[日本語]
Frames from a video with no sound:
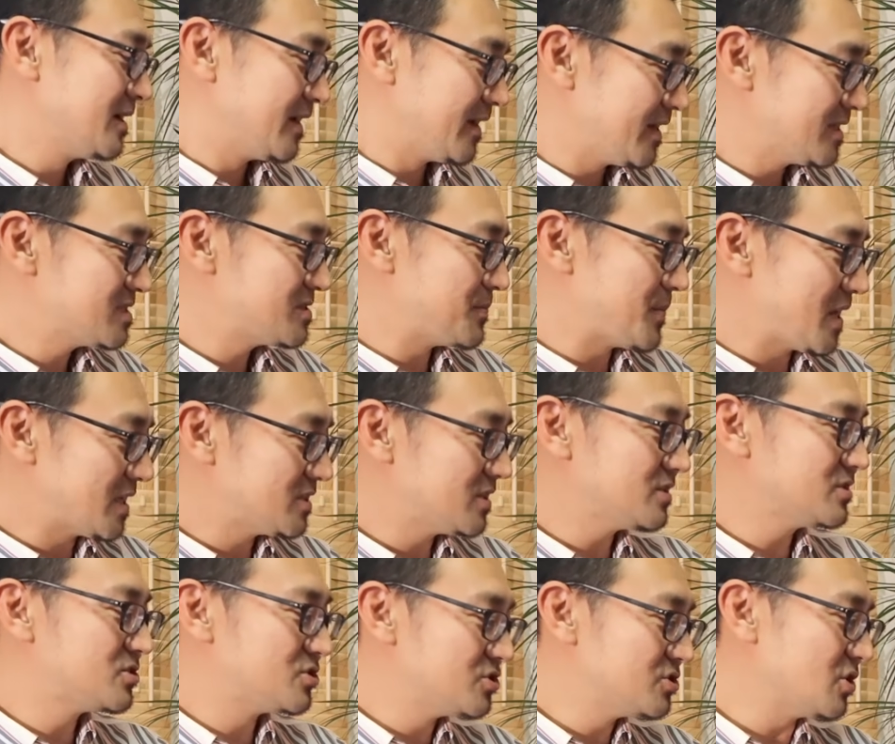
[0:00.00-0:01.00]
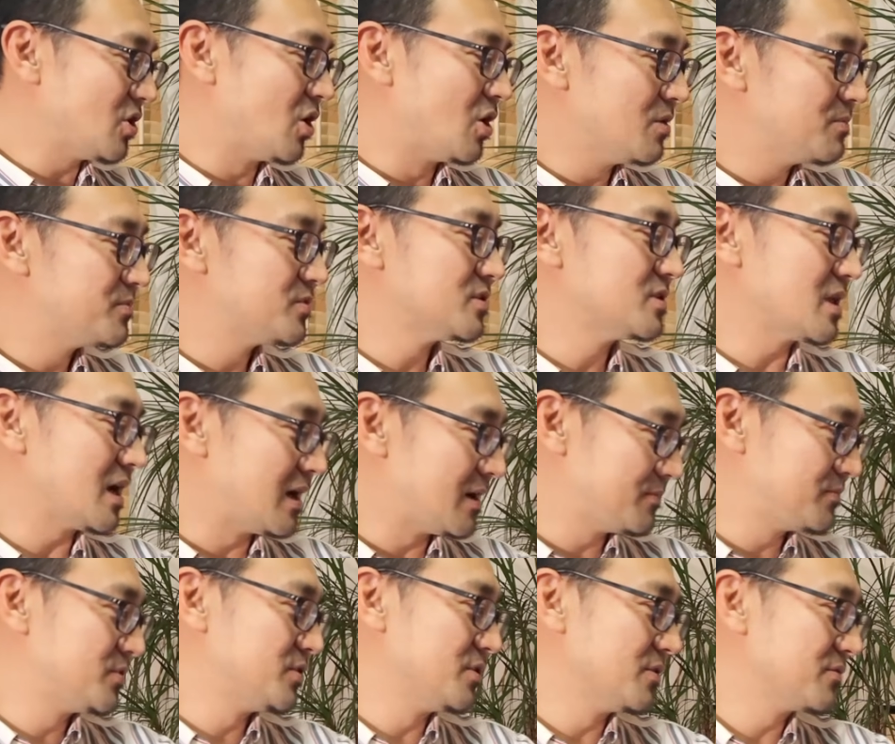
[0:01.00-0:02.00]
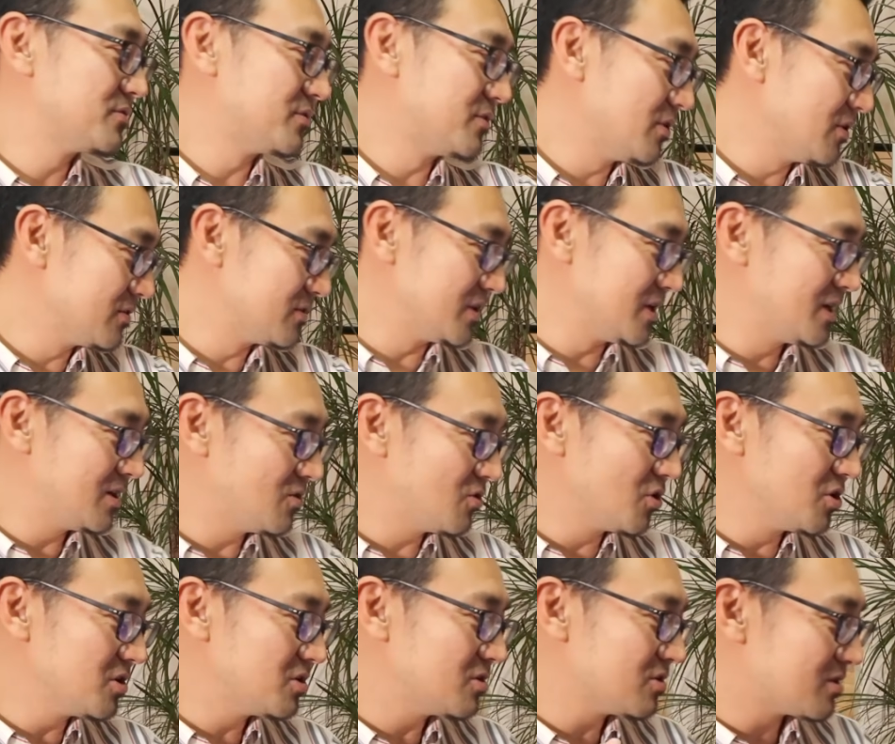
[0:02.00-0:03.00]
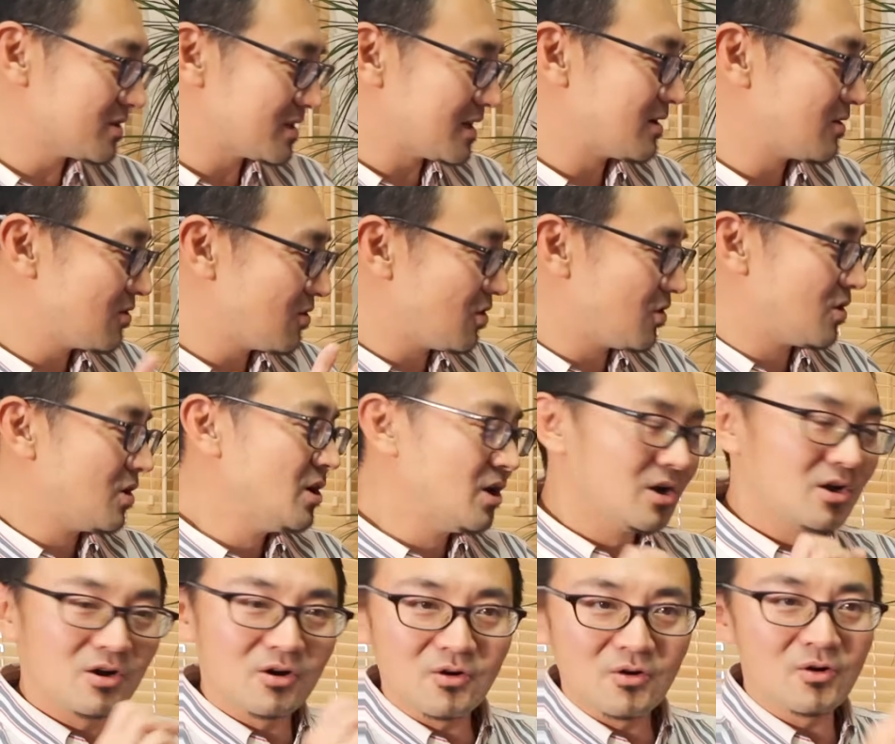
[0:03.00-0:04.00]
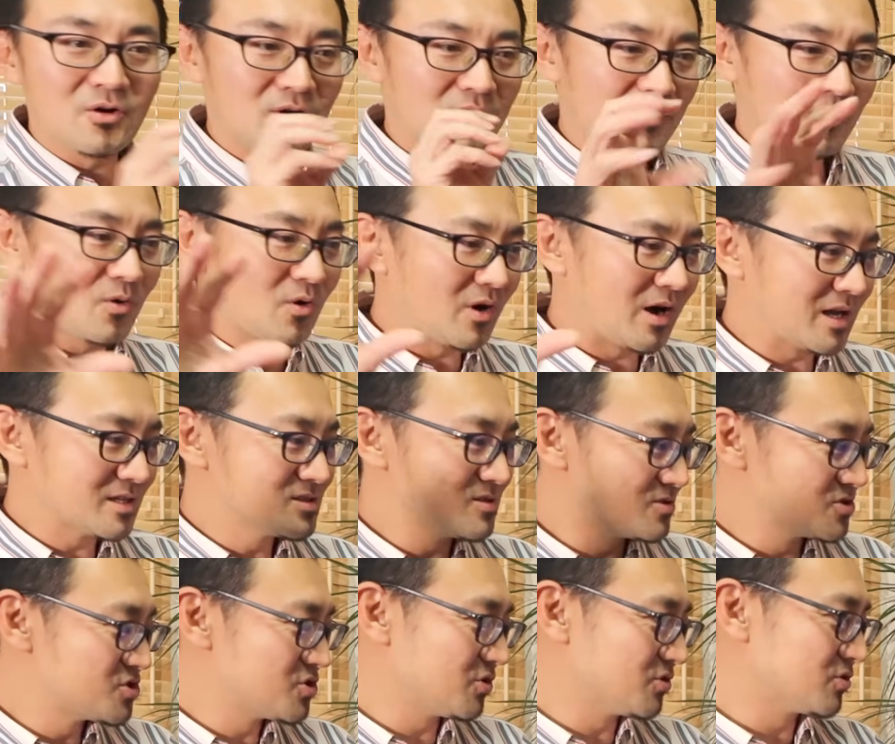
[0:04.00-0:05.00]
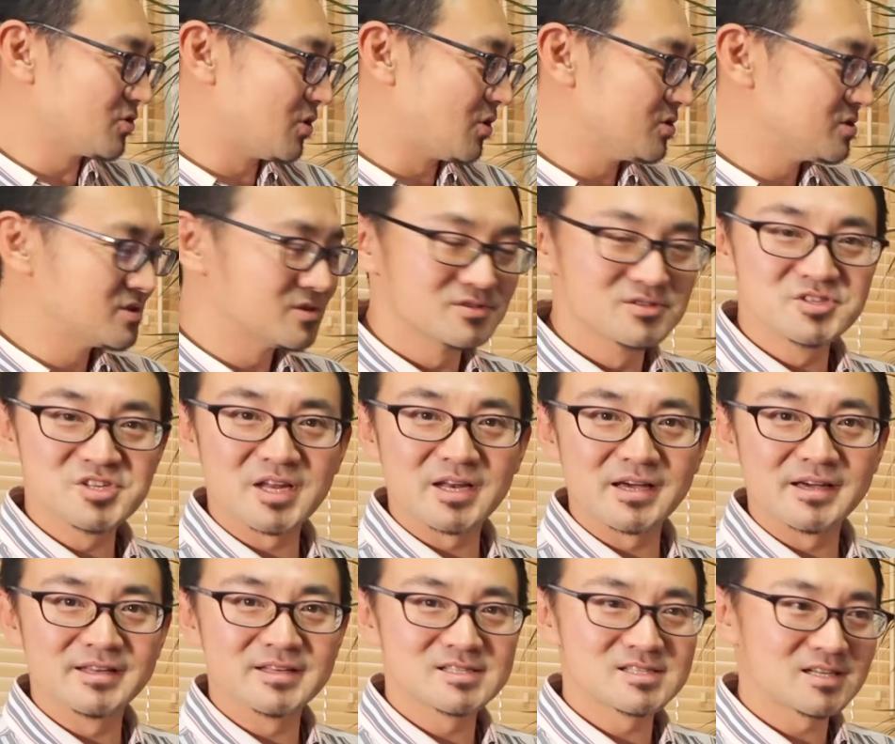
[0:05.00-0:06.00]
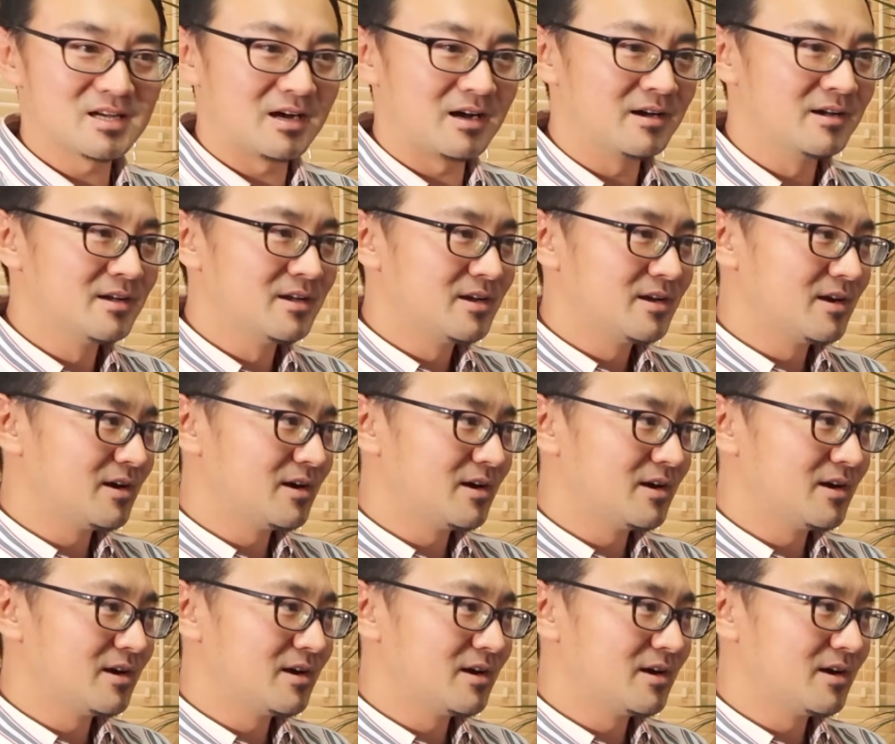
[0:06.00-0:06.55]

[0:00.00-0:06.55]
It's better to open up your throat 一個一個の単語をこう発音しようとするじゃないですか。